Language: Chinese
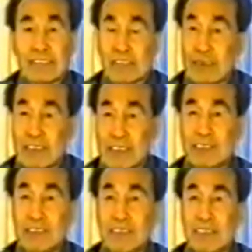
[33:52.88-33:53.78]
所以在这一
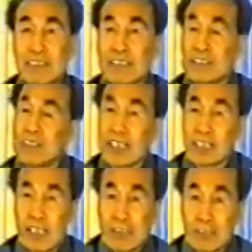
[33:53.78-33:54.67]
点上，希望同
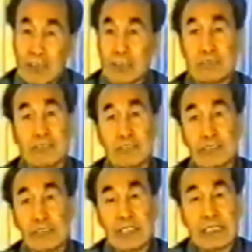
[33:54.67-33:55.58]
学们要
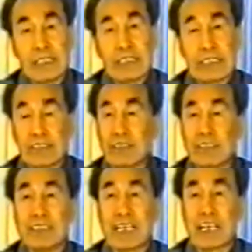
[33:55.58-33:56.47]
从这个高度